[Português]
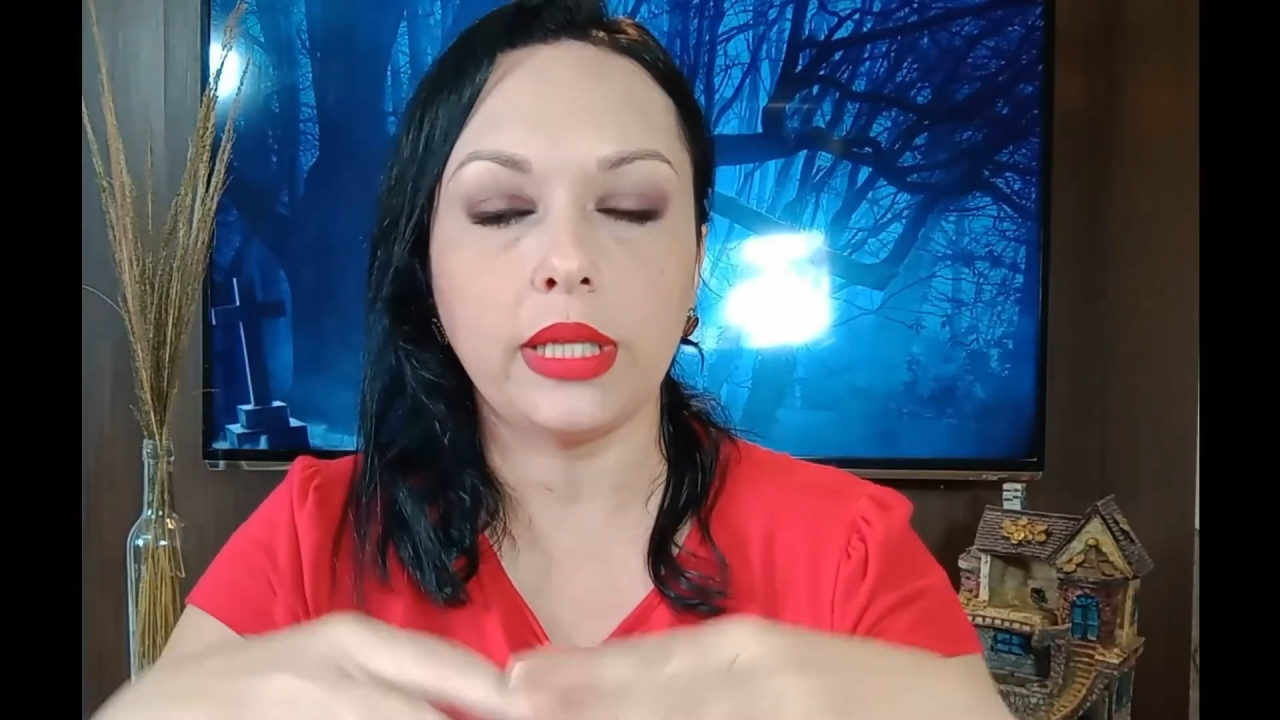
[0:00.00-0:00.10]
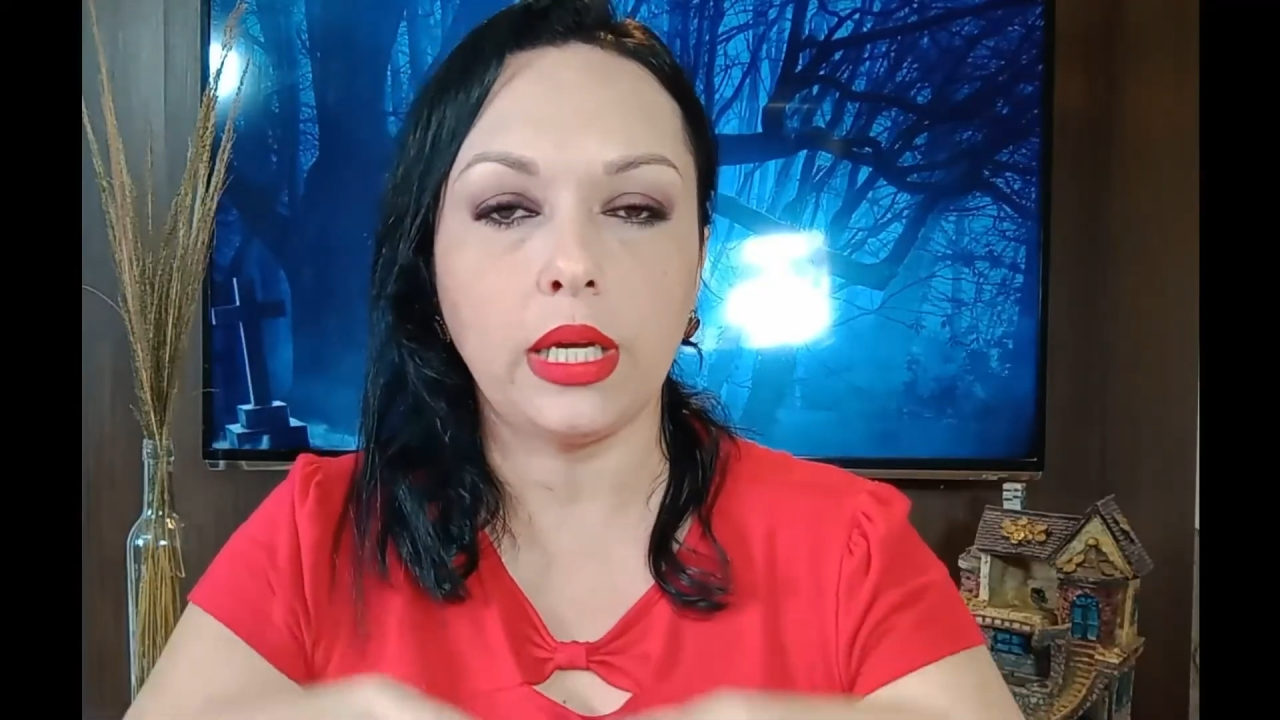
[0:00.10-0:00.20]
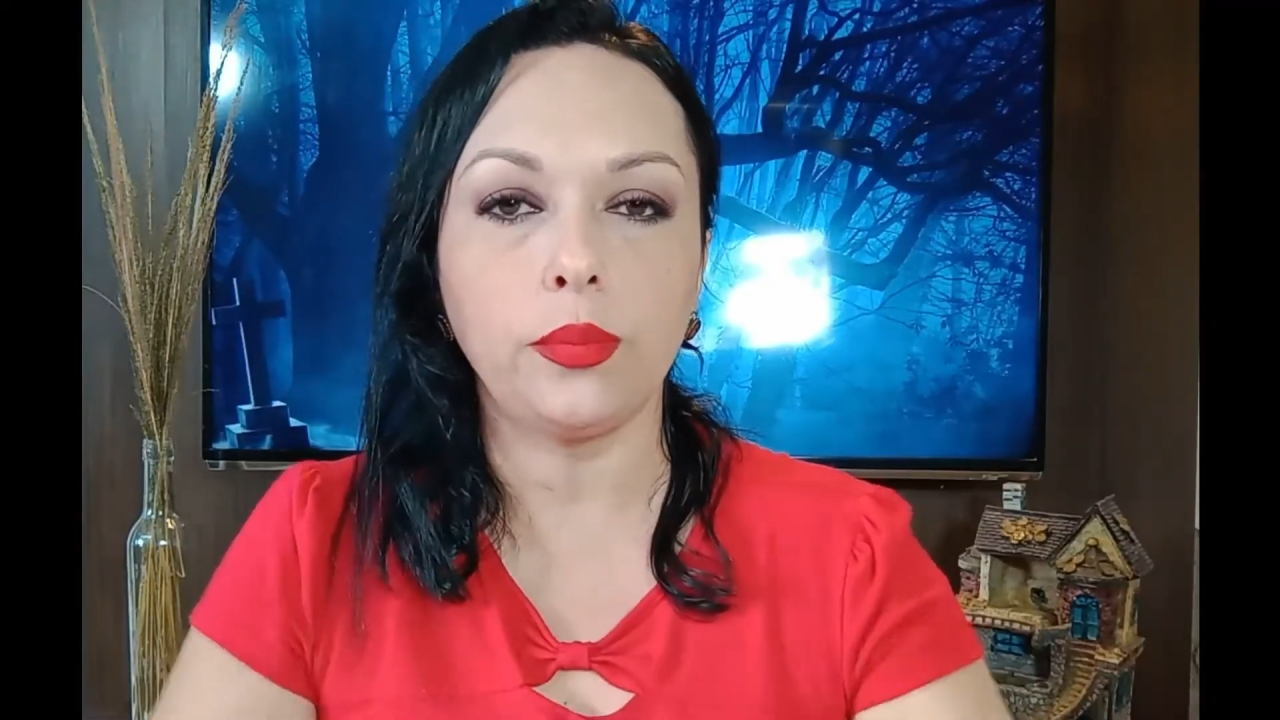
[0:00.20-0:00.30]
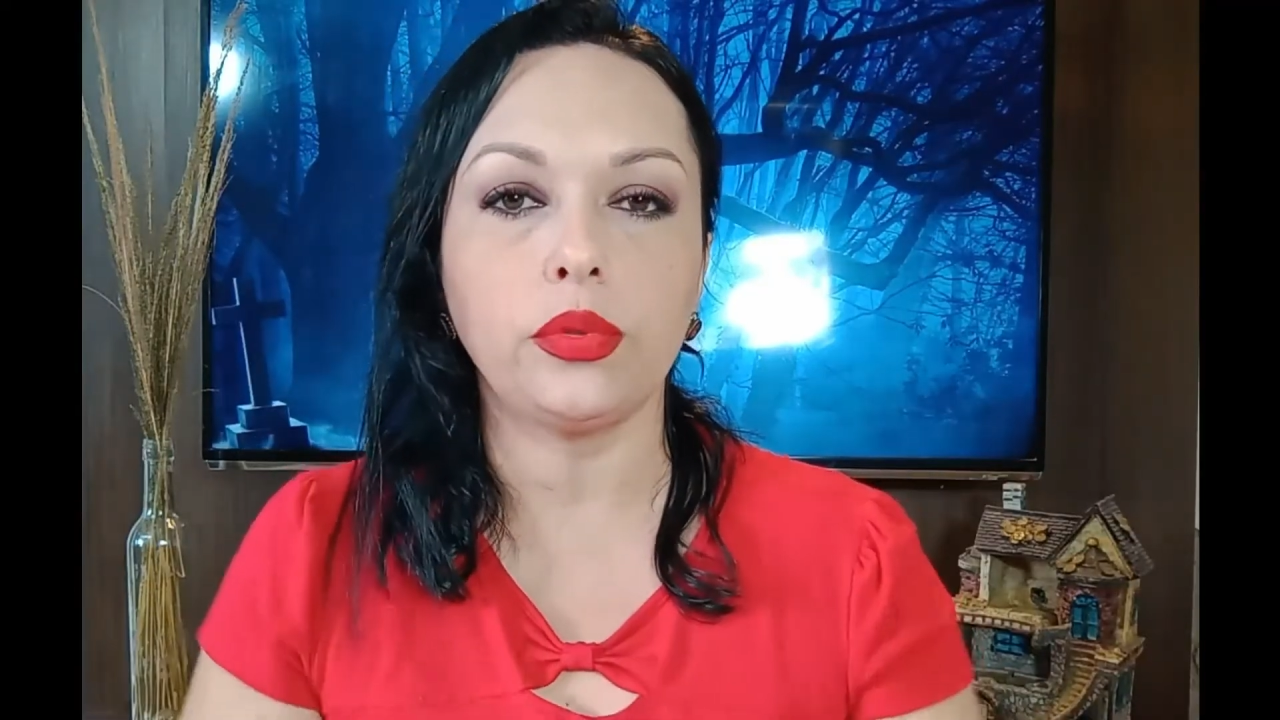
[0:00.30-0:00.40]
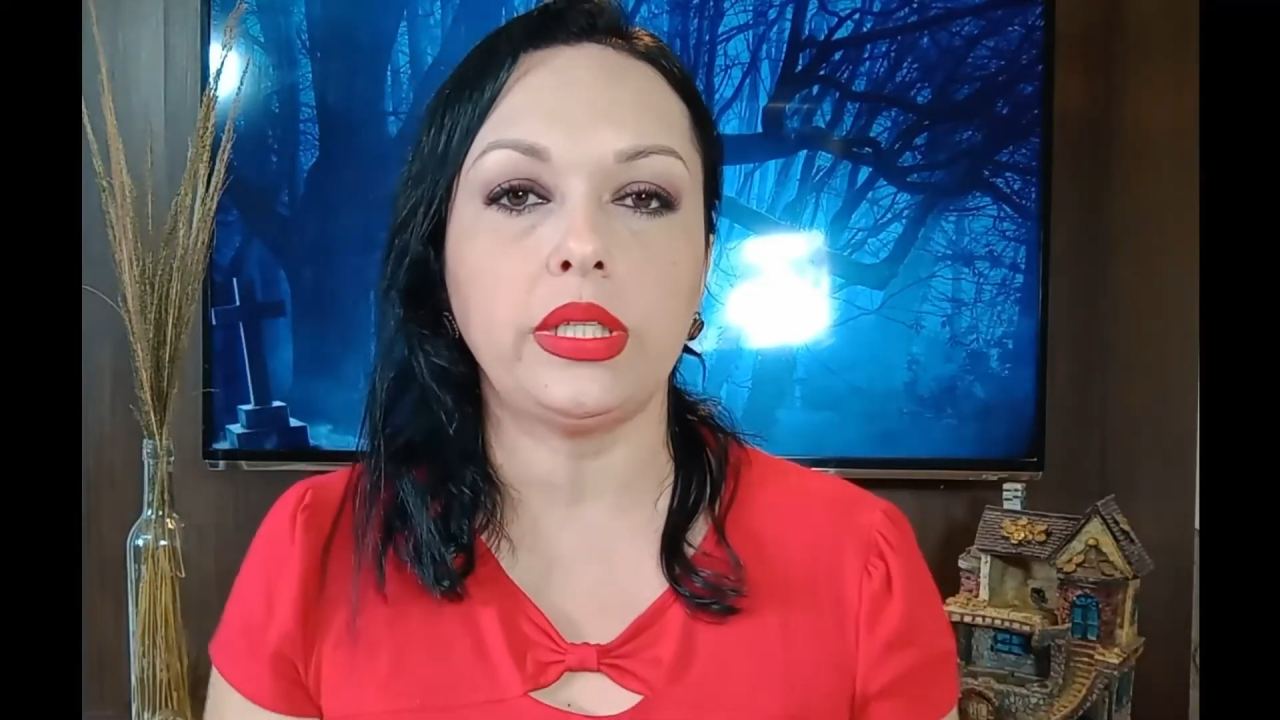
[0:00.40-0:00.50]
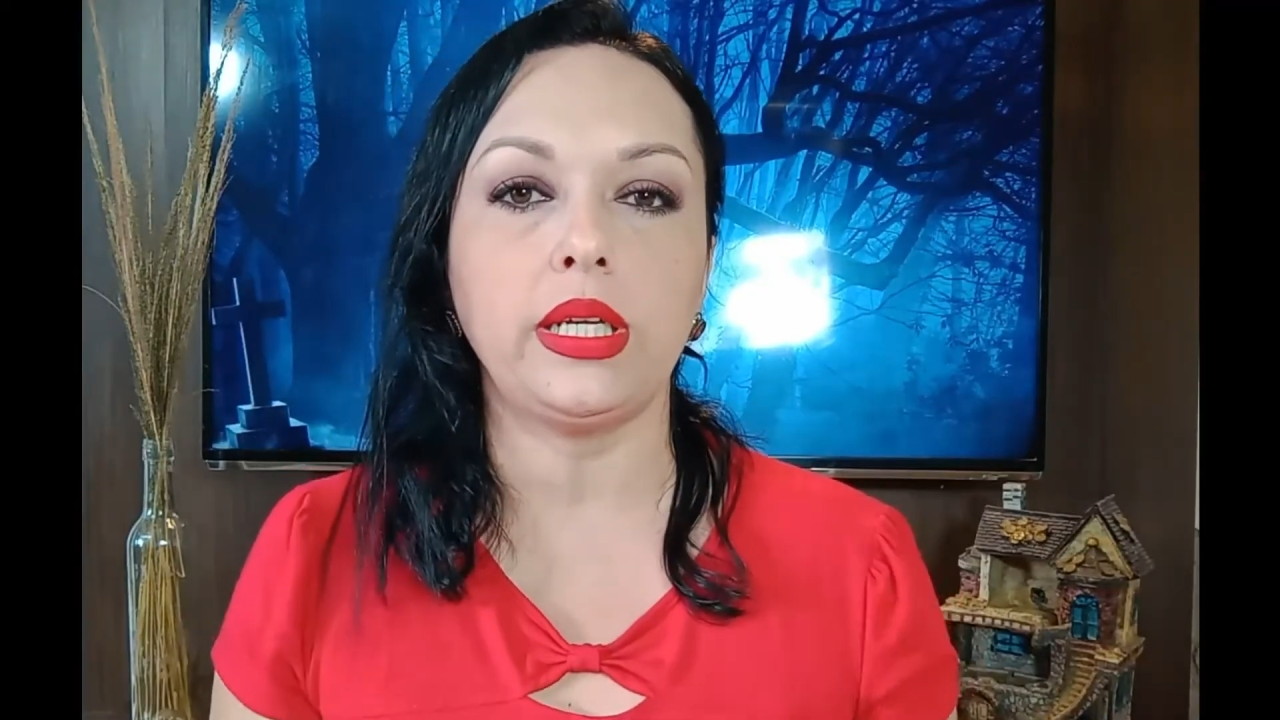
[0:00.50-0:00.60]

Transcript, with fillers: tempo